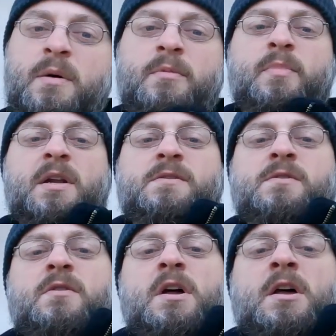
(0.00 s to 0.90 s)
mamy
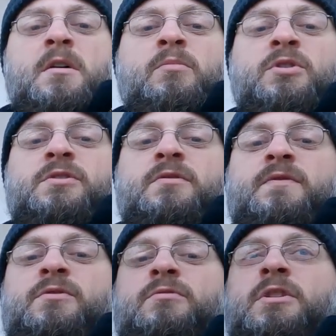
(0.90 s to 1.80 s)
bardzo mocno
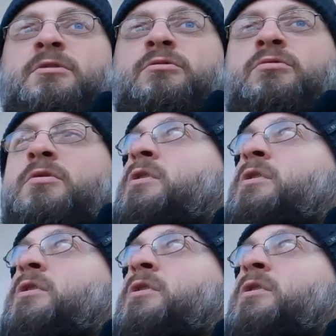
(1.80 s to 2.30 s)
wysunięty tu